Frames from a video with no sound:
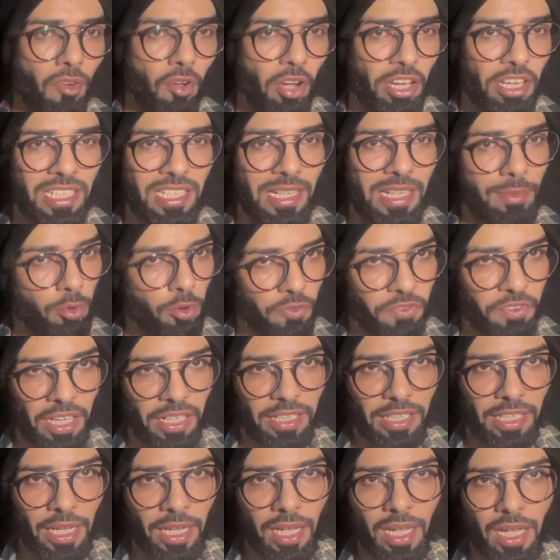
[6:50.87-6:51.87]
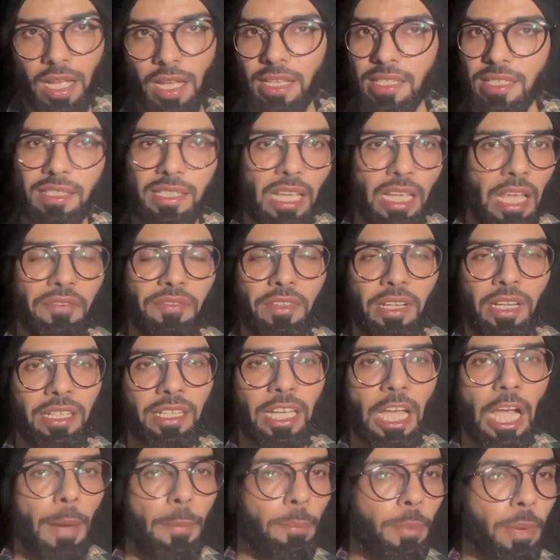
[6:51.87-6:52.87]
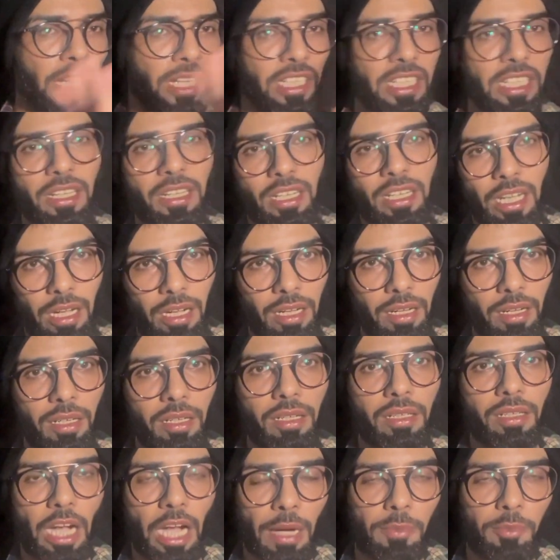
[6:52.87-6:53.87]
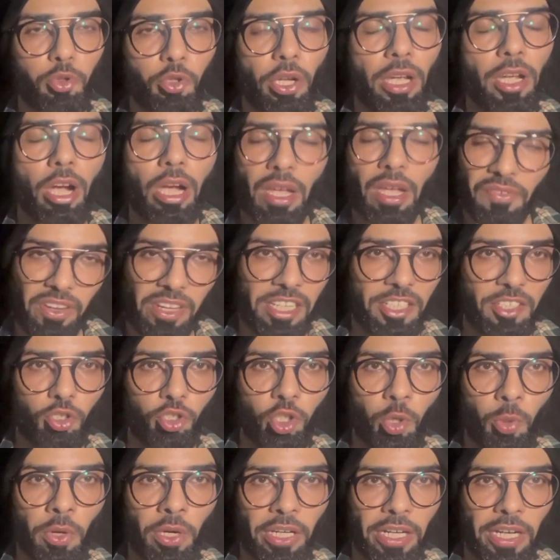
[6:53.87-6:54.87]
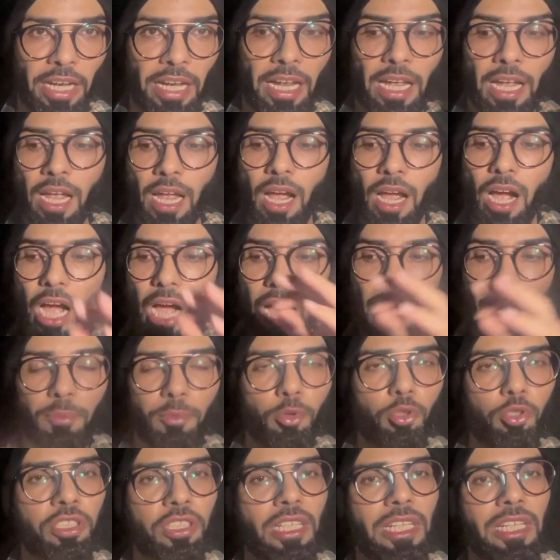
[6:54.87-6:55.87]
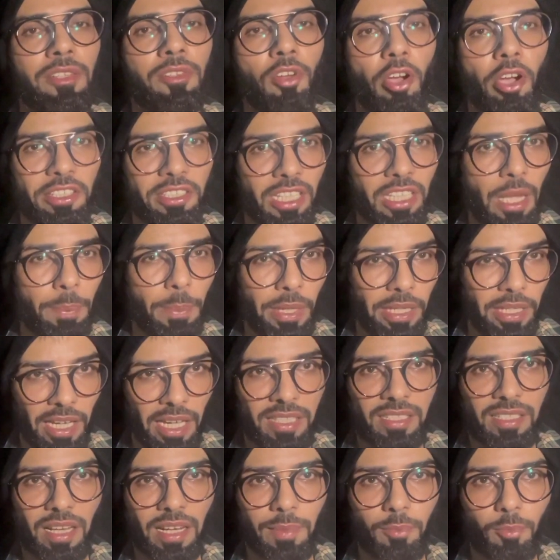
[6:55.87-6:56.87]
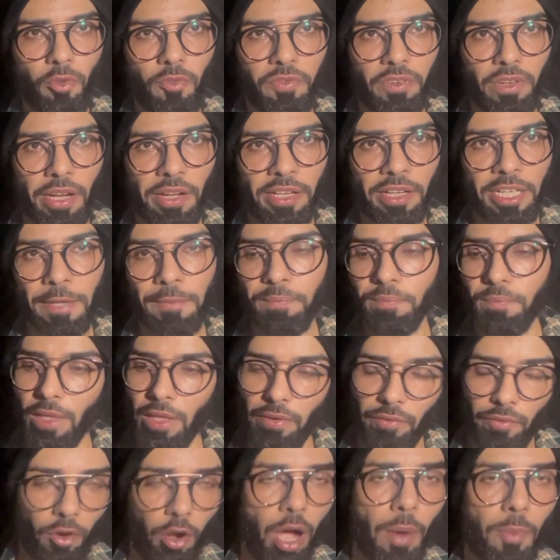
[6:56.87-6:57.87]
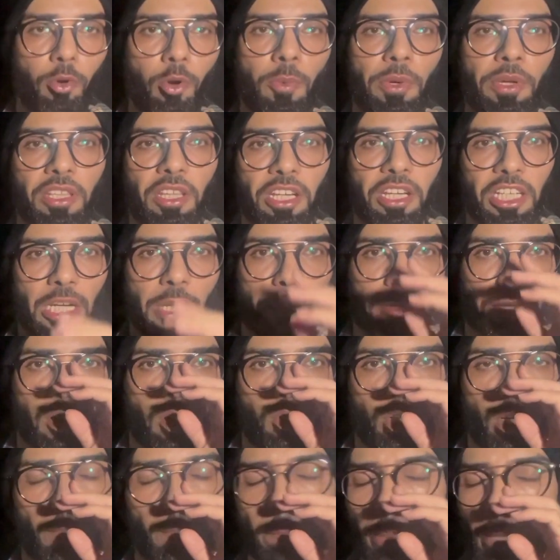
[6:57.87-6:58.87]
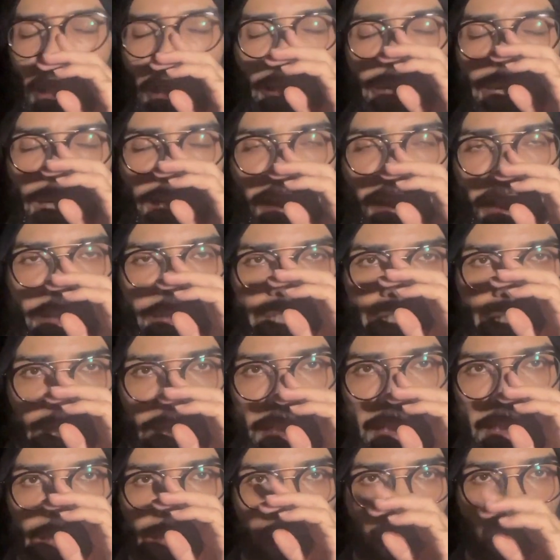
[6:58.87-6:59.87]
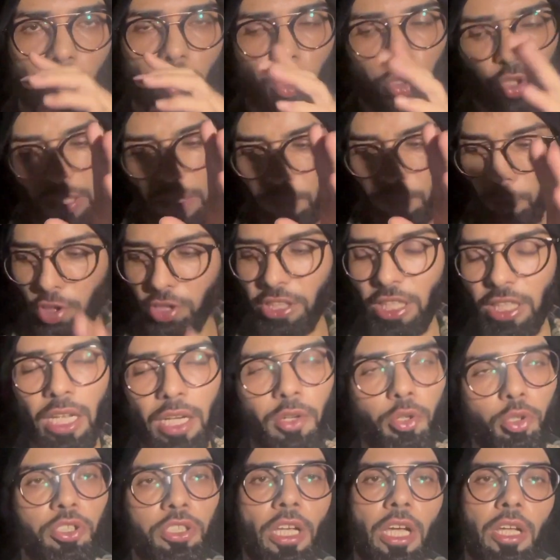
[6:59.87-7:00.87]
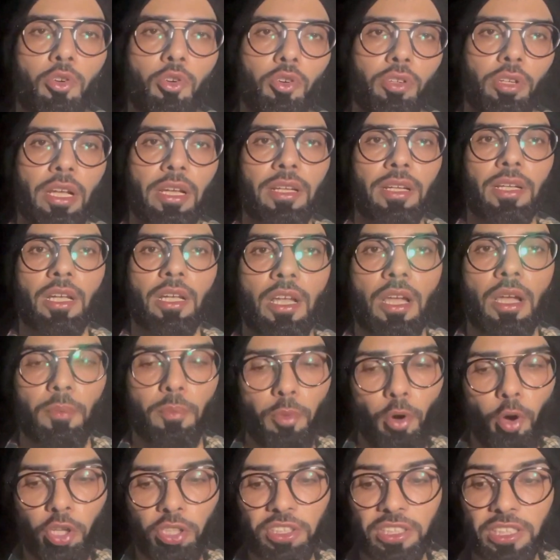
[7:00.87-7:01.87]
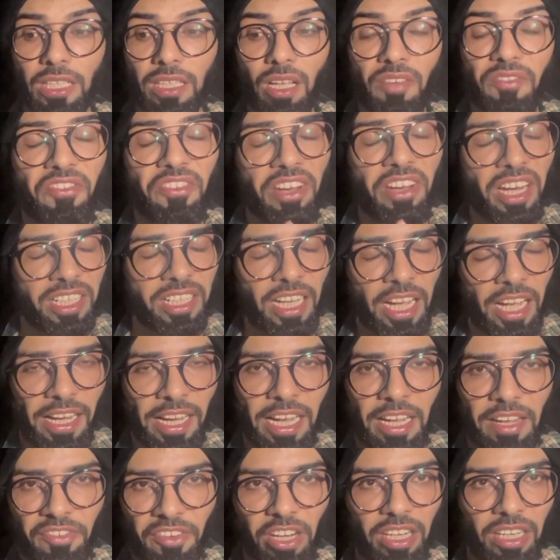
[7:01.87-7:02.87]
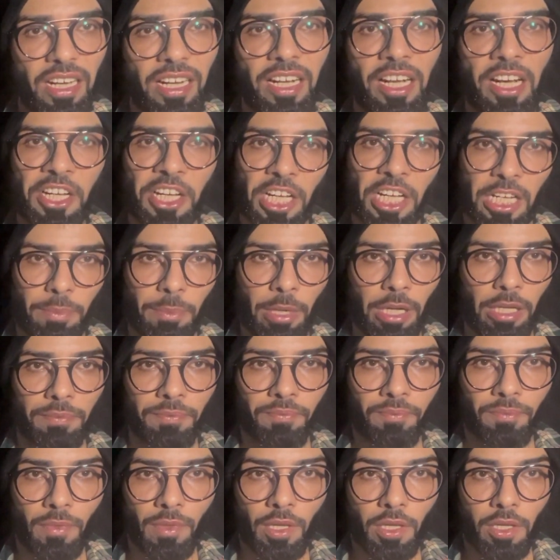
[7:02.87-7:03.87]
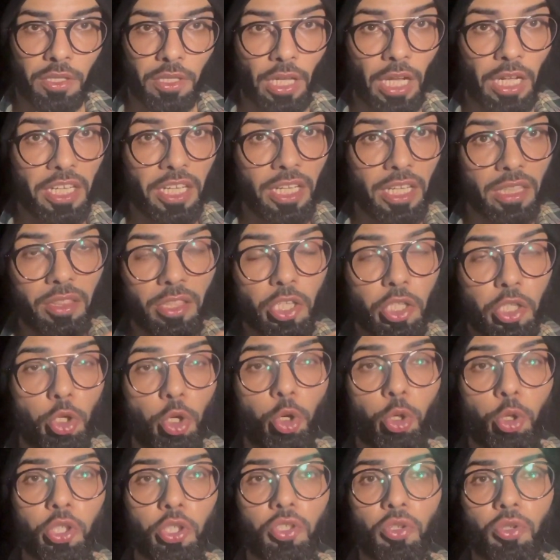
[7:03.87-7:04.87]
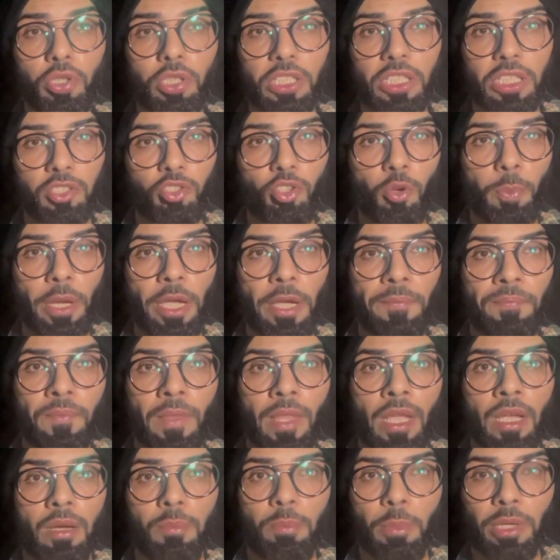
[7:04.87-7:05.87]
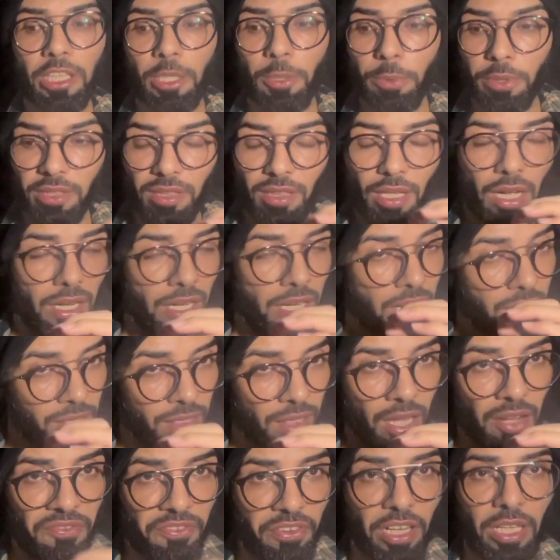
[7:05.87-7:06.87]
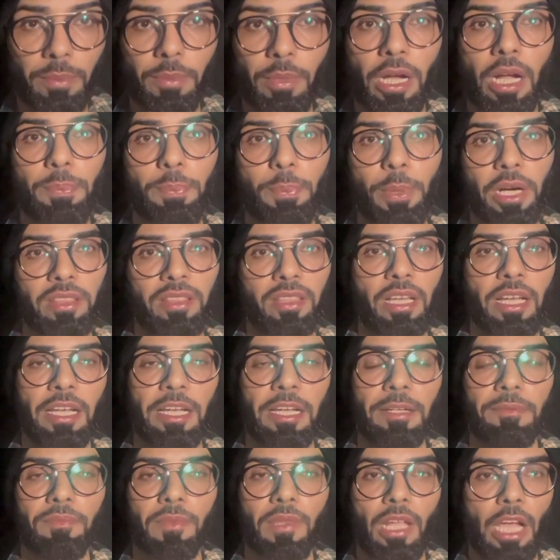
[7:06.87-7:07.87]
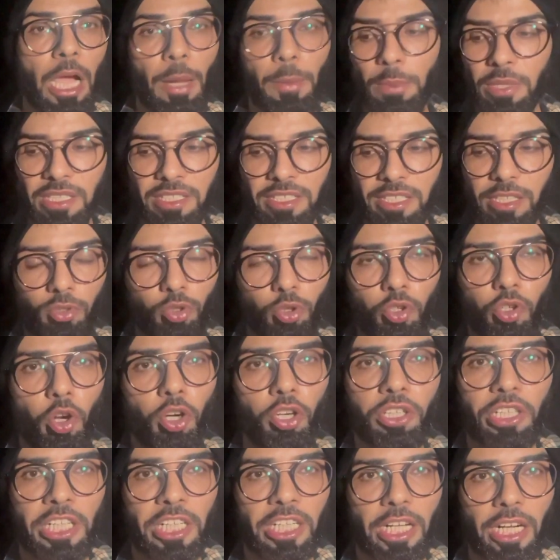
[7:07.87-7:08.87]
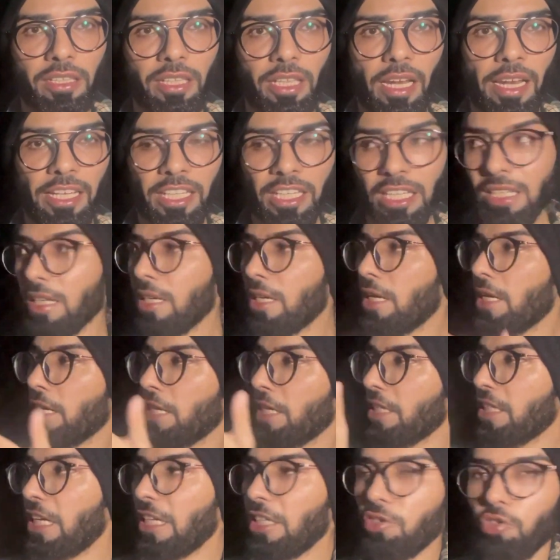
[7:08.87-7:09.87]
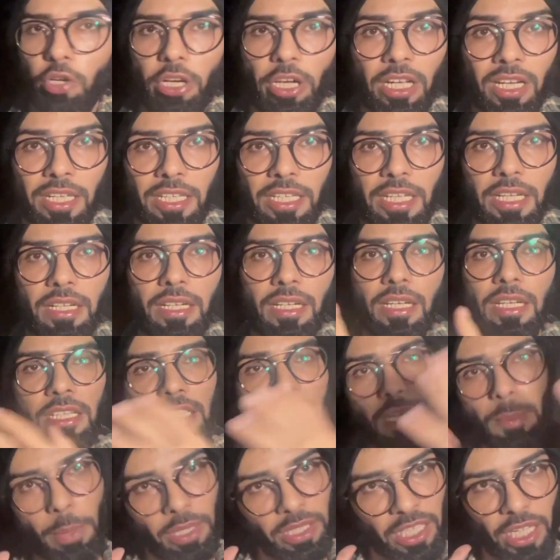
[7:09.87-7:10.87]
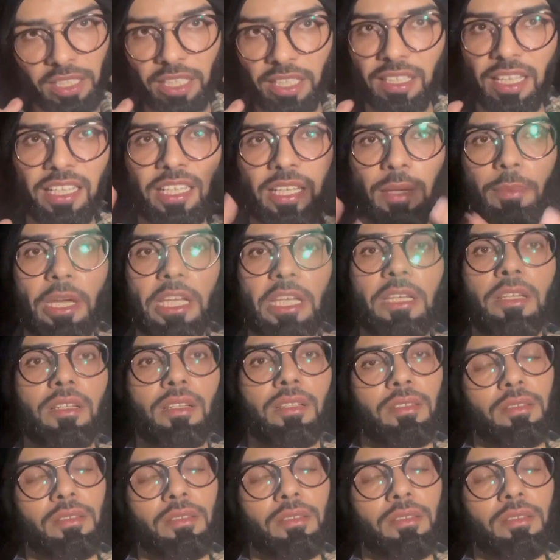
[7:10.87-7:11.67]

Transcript: नॉइस रिमूव करके सेव करके आप बाकी का, काम जो है एफएल स्टूडियो में करें अब उसकी नॉइस आपने कैसे रिमूव करनी है वो आपको मैं तरीका बताऊंगा पहले वाला तरीका नहीं है उससे बहुत ज़्यादा नुकसान हो रहा है बहुत ज़्यादा फ़र्क आ रहा है इफेक्ट लगाने के बाद यानी इतनी छोटी छोटी चीज़ों पर मतलब इतना इतना फ़र्क पड़ता है हम इस चीज़ को नोट नहीं करते लेकिन ये जो है ना ये ये बता देता है कि भाई